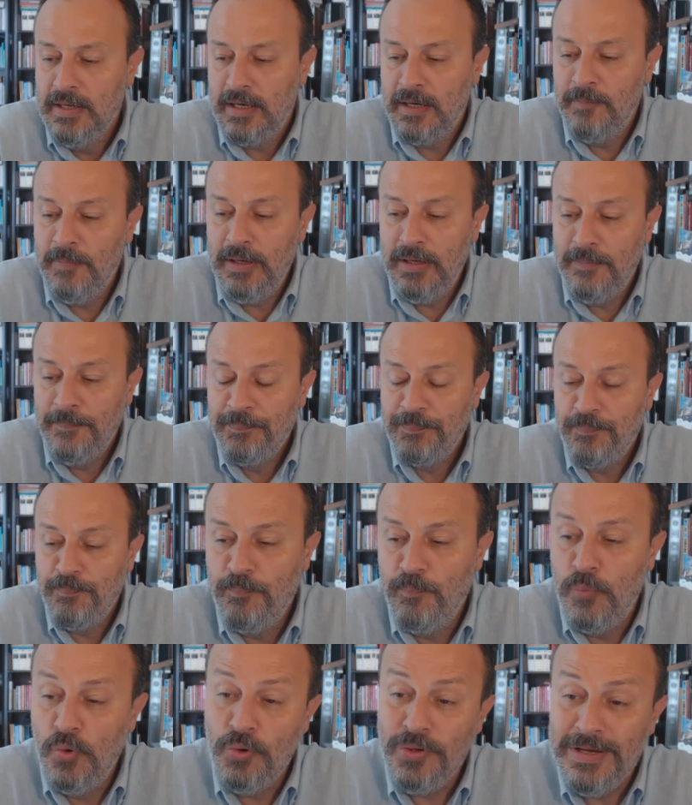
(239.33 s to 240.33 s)
Ama
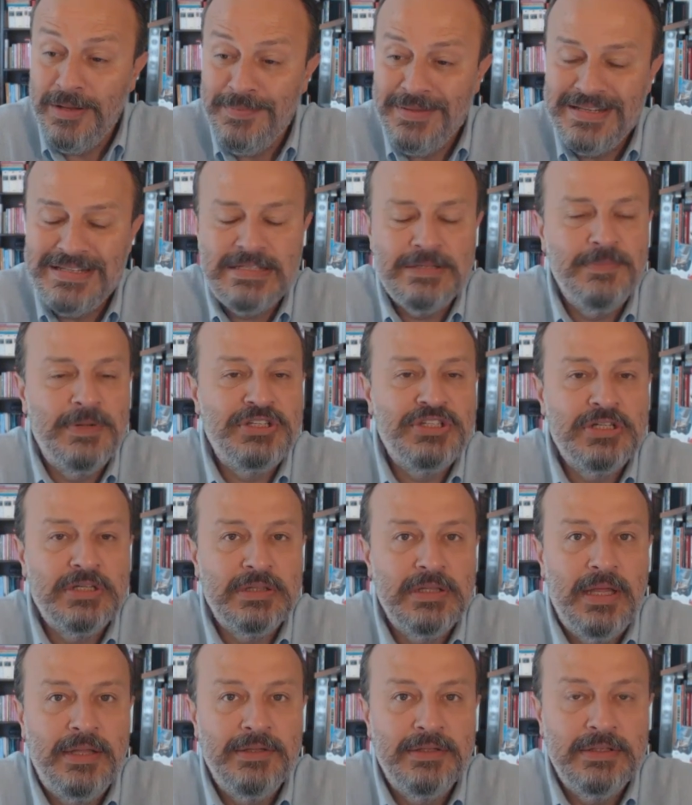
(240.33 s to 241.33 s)
Böyle bir isim
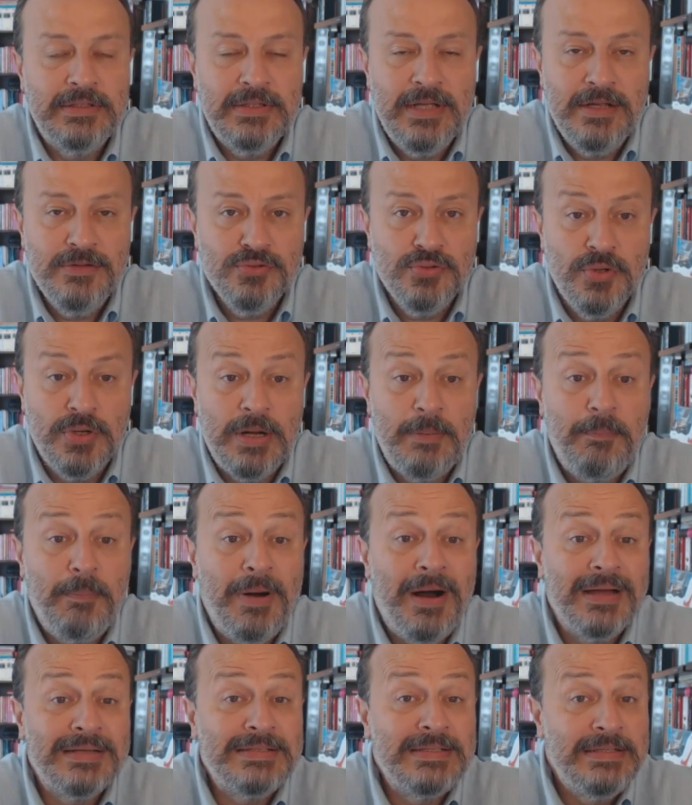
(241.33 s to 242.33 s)
açıklandıktan sonra
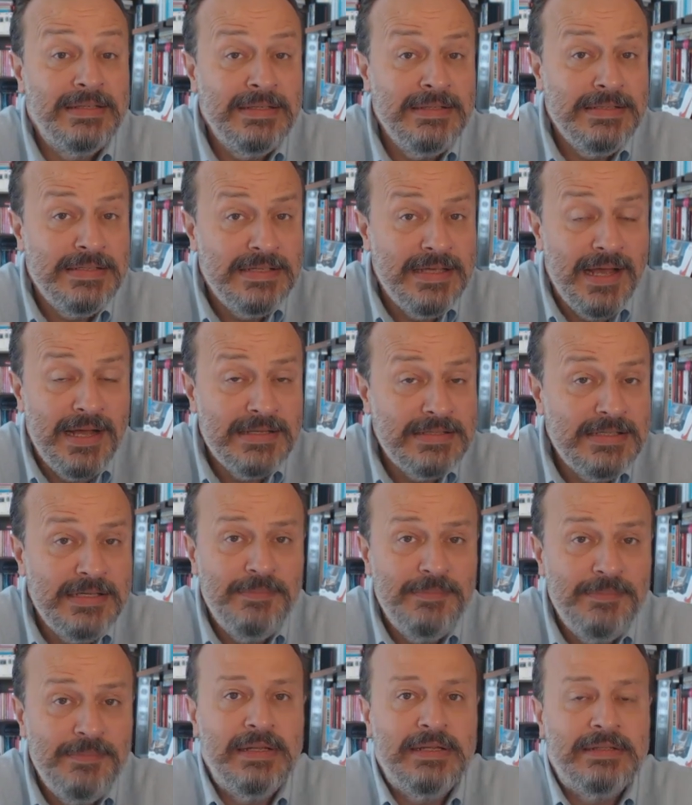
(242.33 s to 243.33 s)
partinin
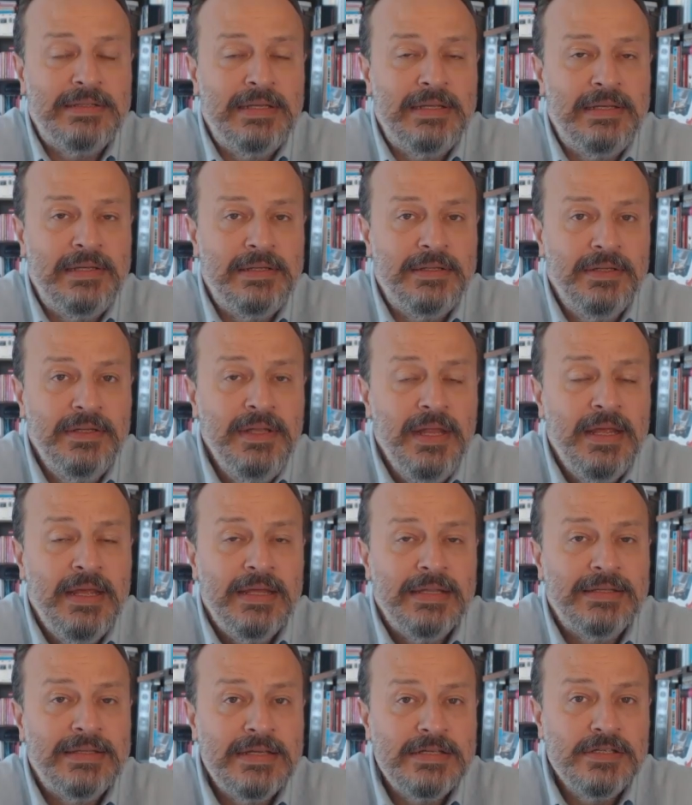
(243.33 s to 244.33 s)
siyasi birlikteliğinin
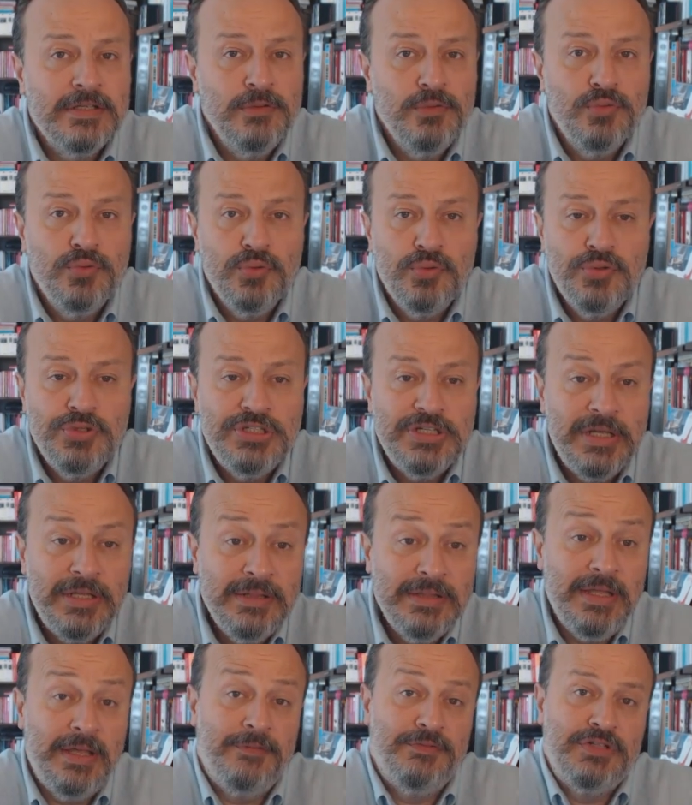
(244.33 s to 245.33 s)
nasıl
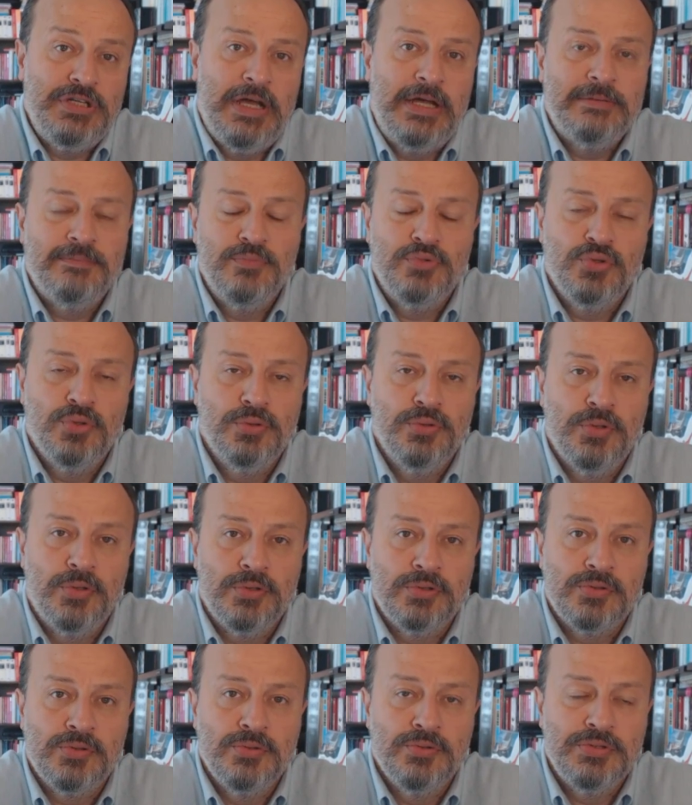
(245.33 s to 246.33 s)
yürüyeceğini de ifşa etmiş
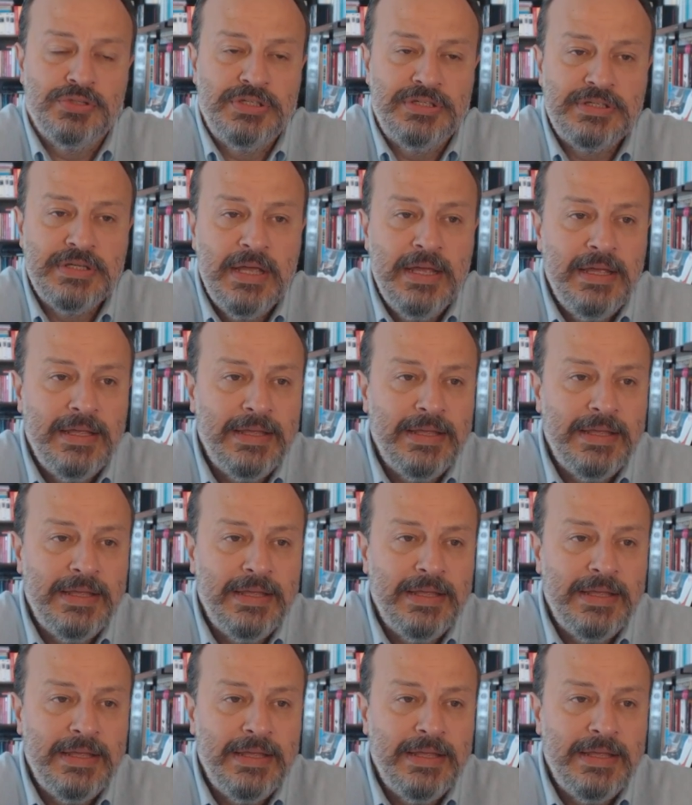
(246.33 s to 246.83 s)
oluyorsunuz siz.